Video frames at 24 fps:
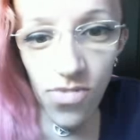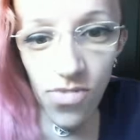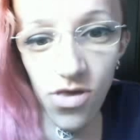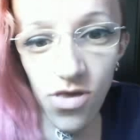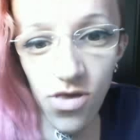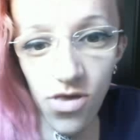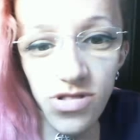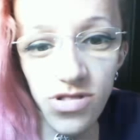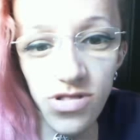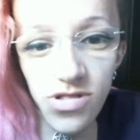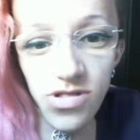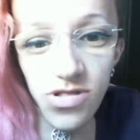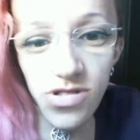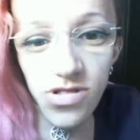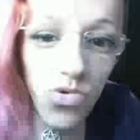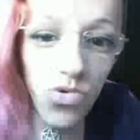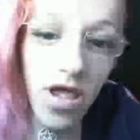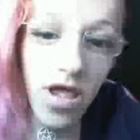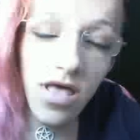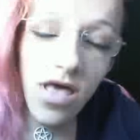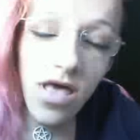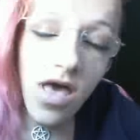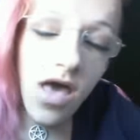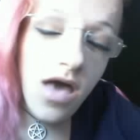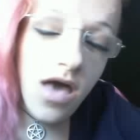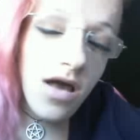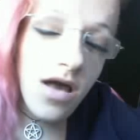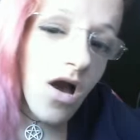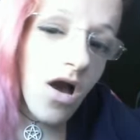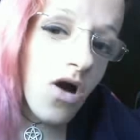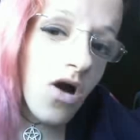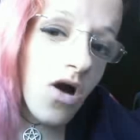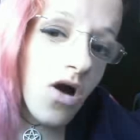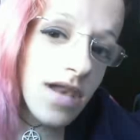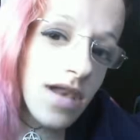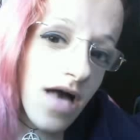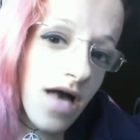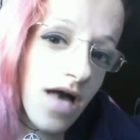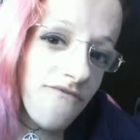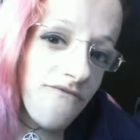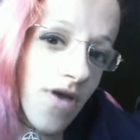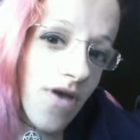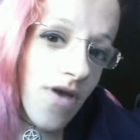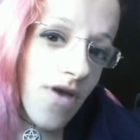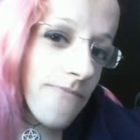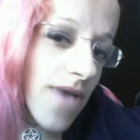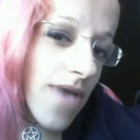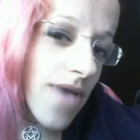Alternatura con la
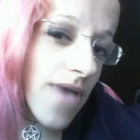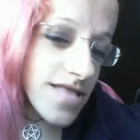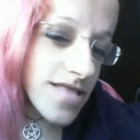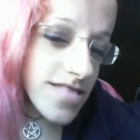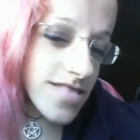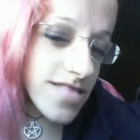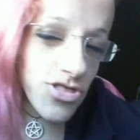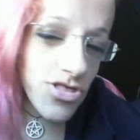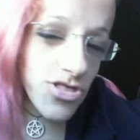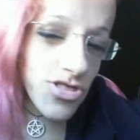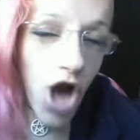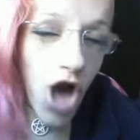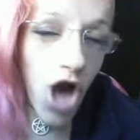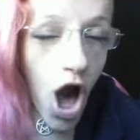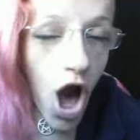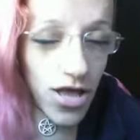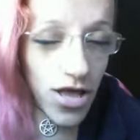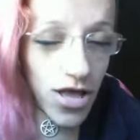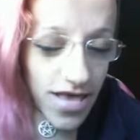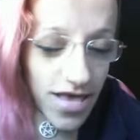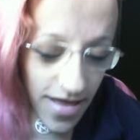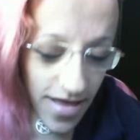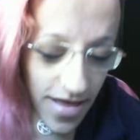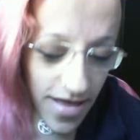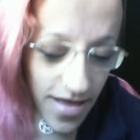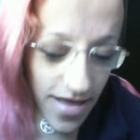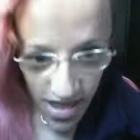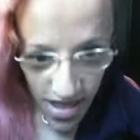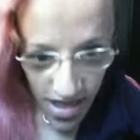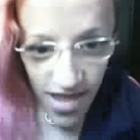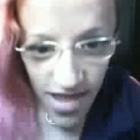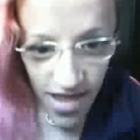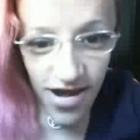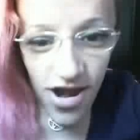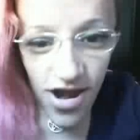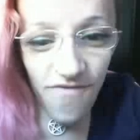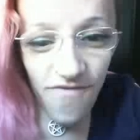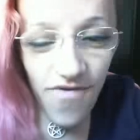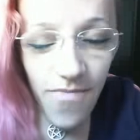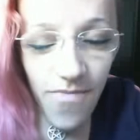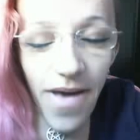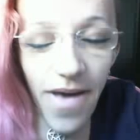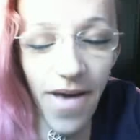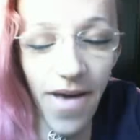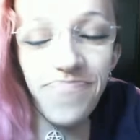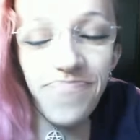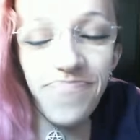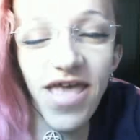fiammetta cicogna. No, vabbè,
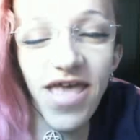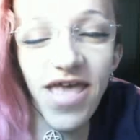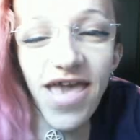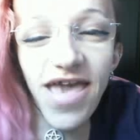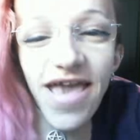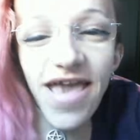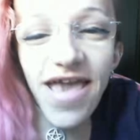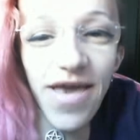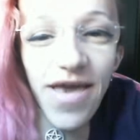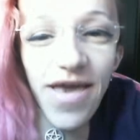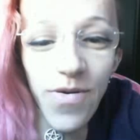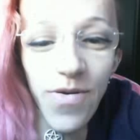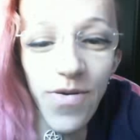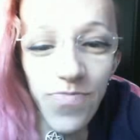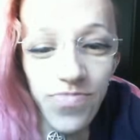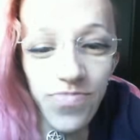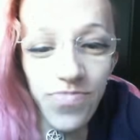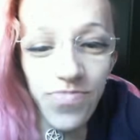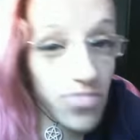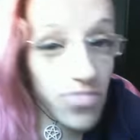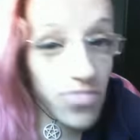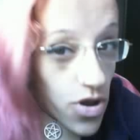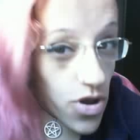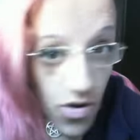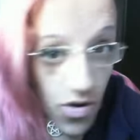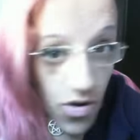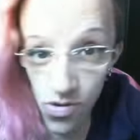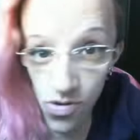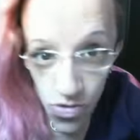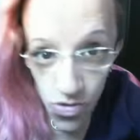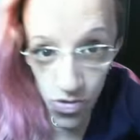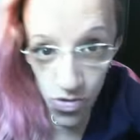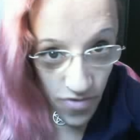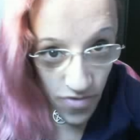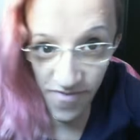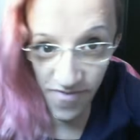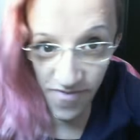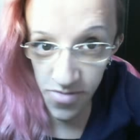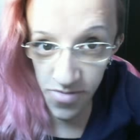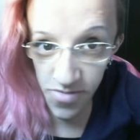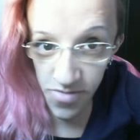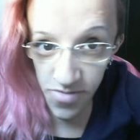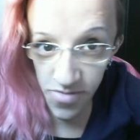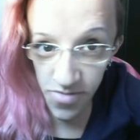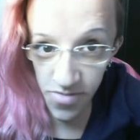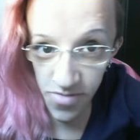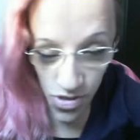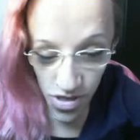e, ehm, non ho conosciuto fiammetta
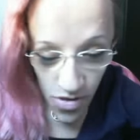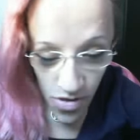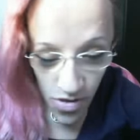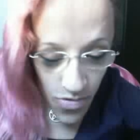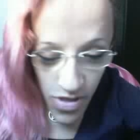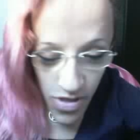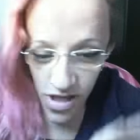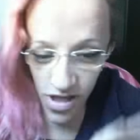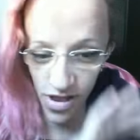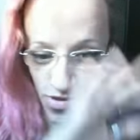cicogna quindi